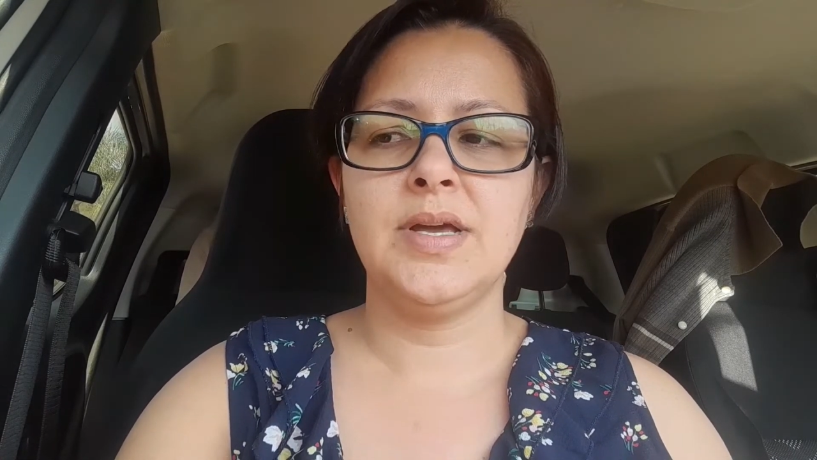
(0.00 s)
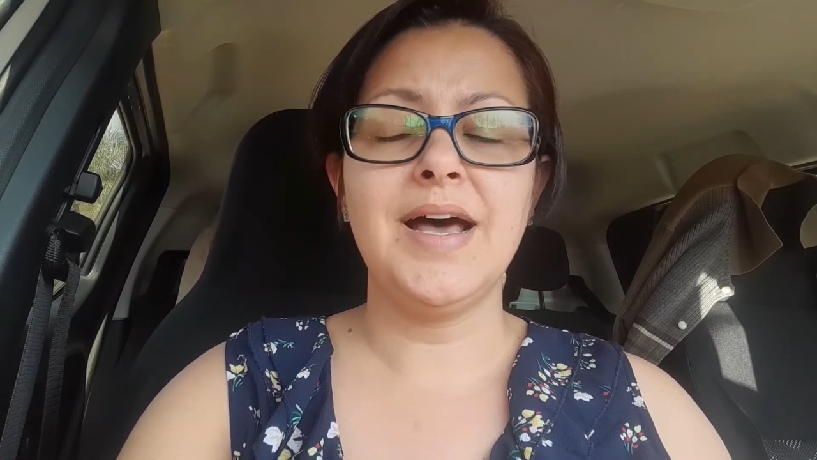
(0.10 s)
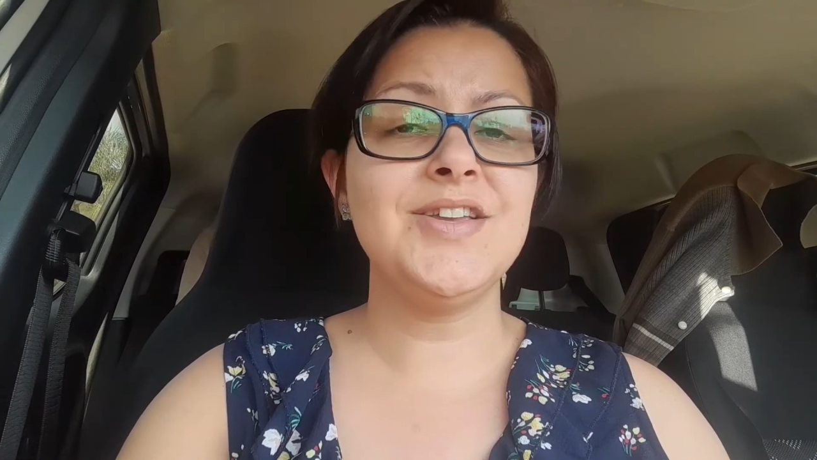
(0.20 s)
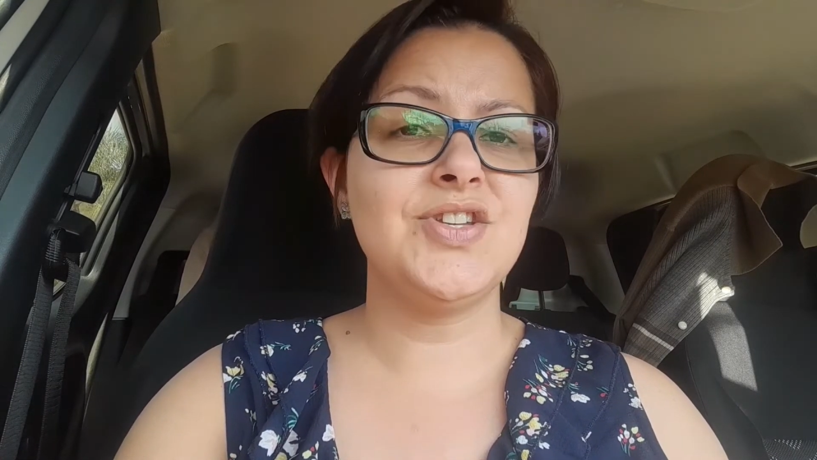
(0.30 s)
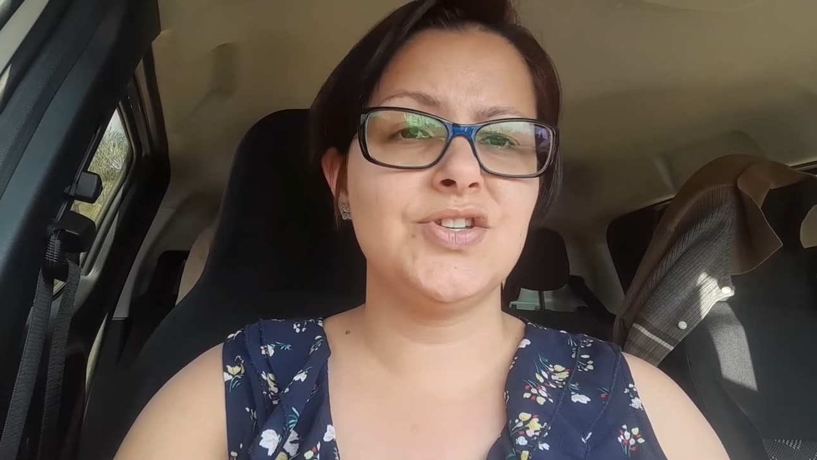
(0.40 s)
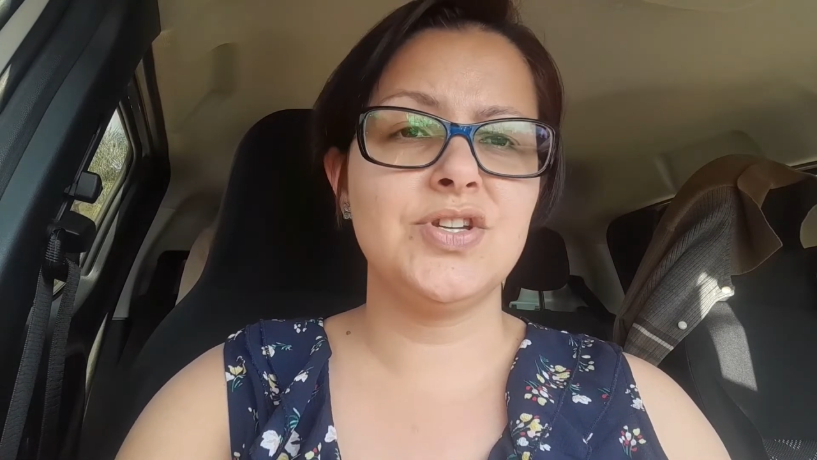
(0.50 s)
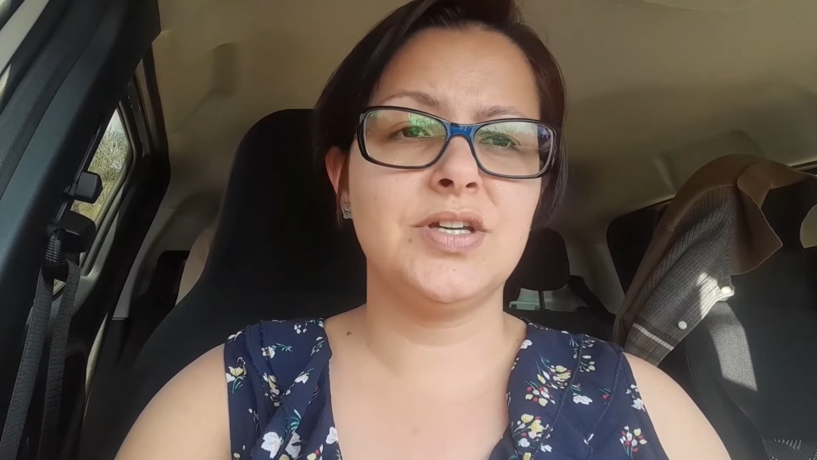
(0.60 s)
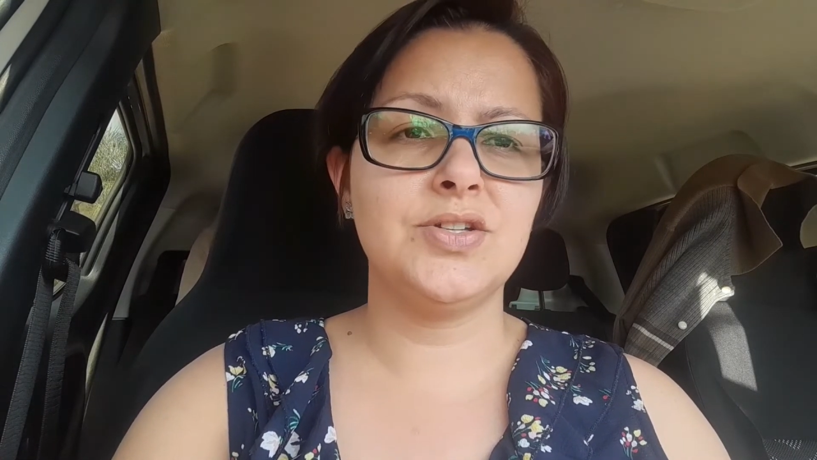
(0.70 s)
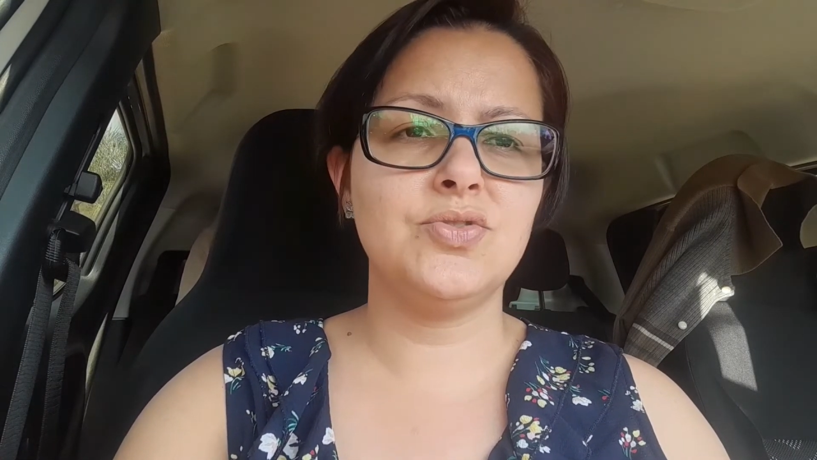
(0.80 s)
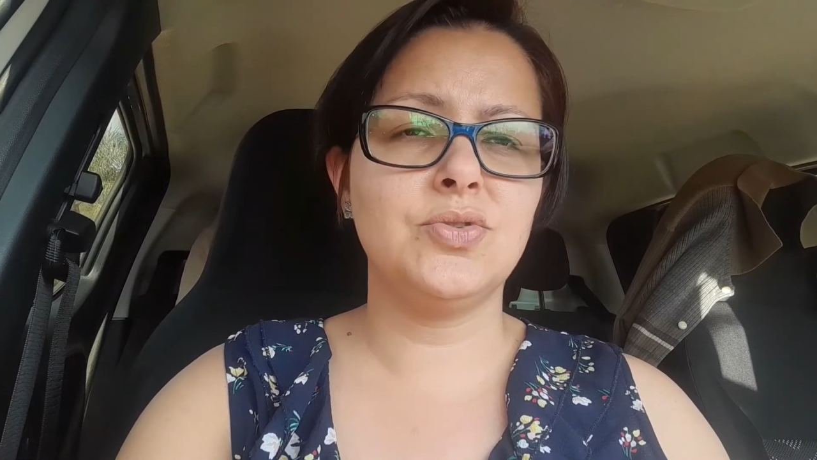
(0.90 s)
A gente
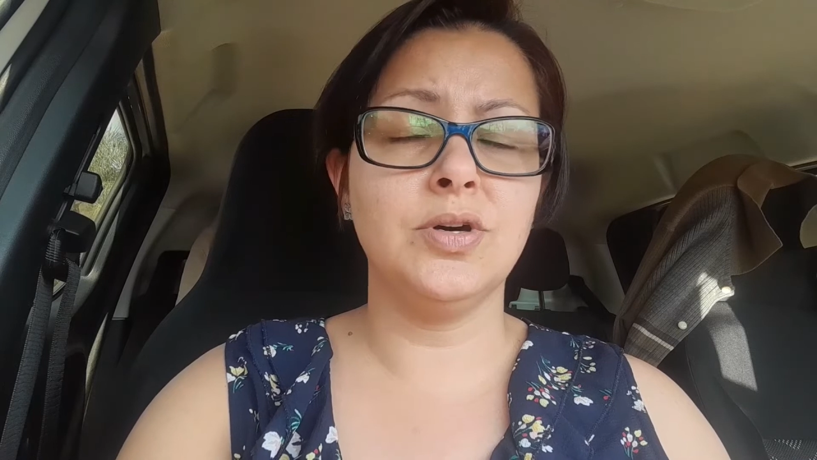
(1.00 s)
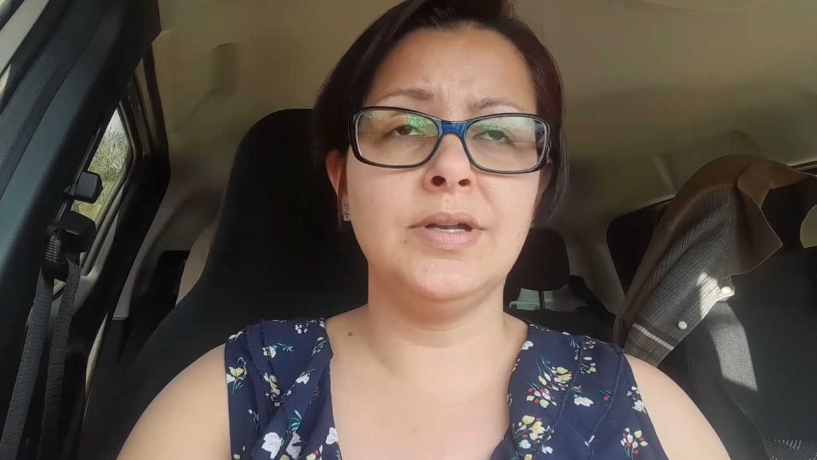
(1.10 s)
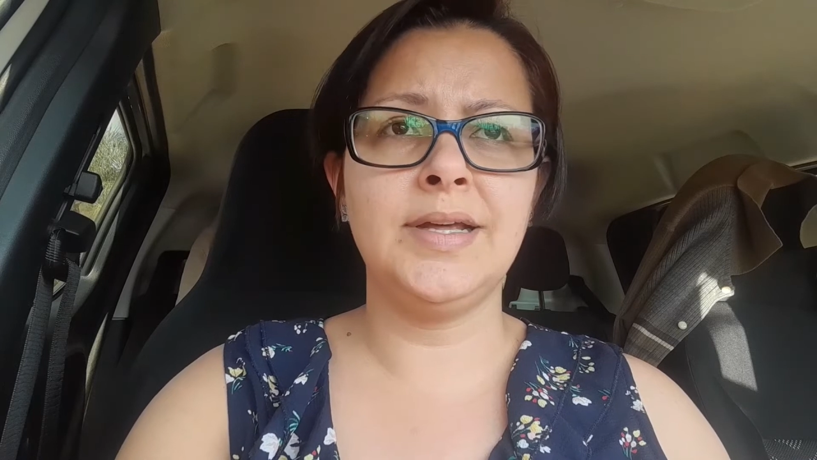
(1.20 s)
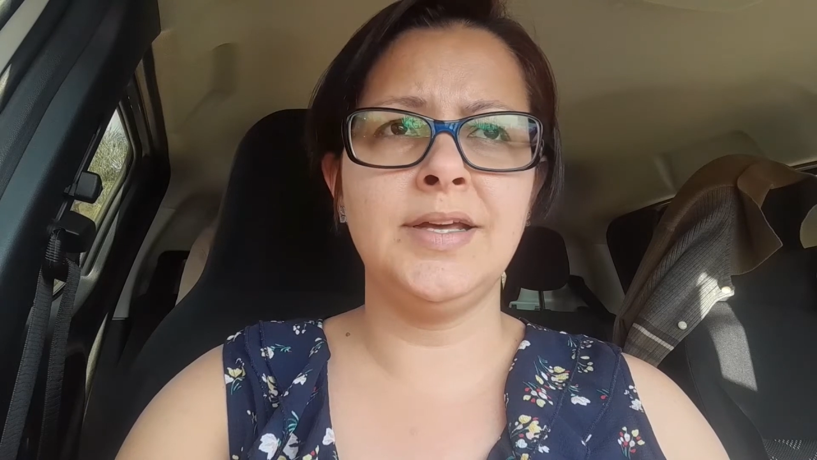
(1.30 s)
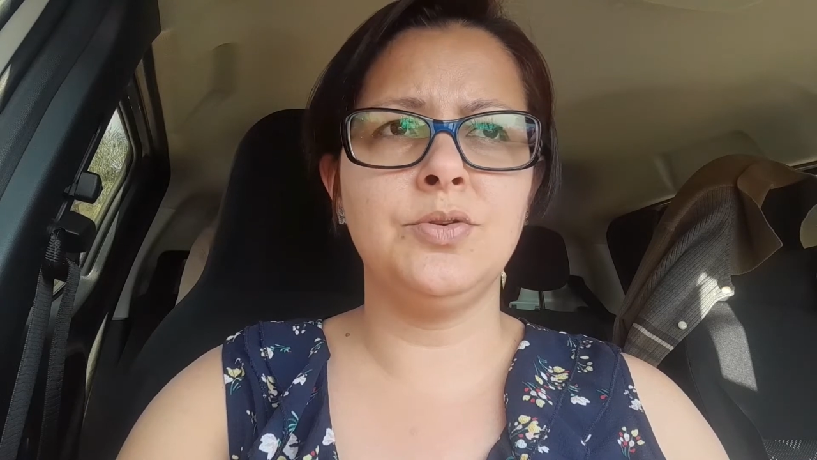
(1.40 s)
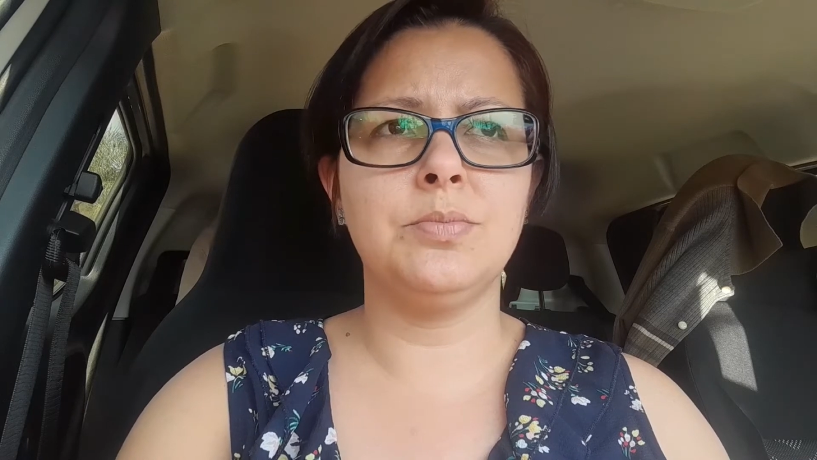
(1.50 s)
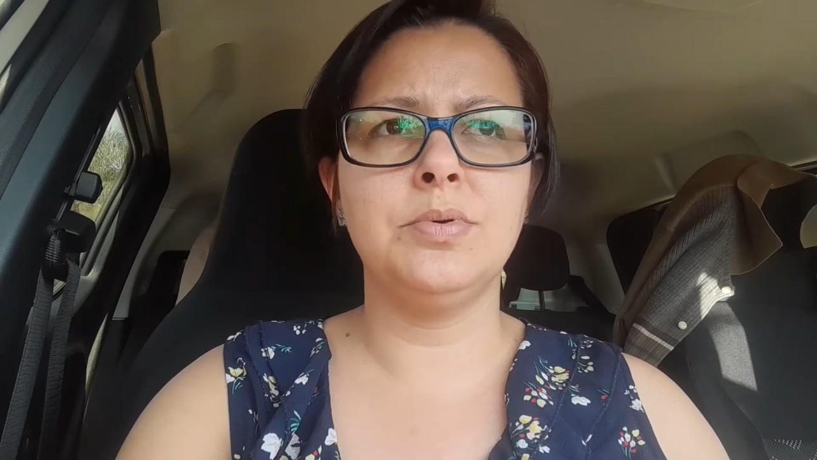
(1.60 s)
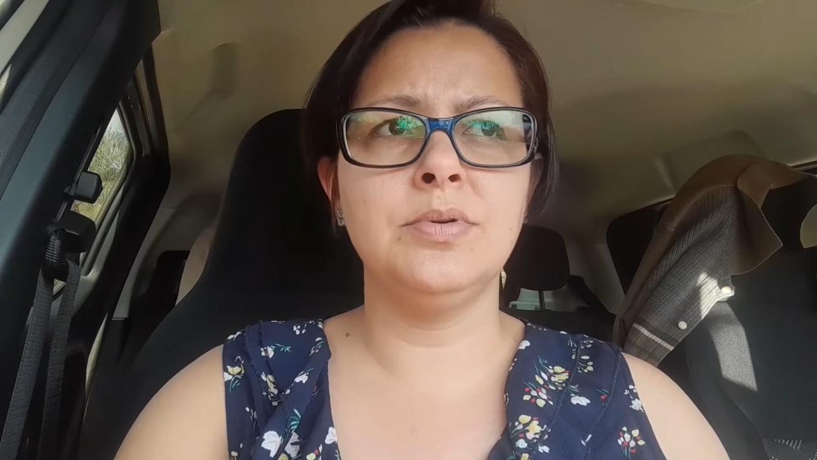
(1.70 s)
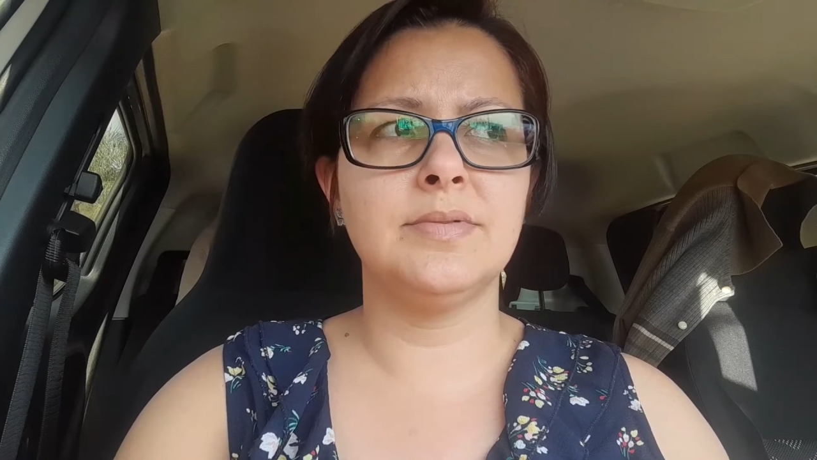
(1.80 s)
acreditou, leigo, burro,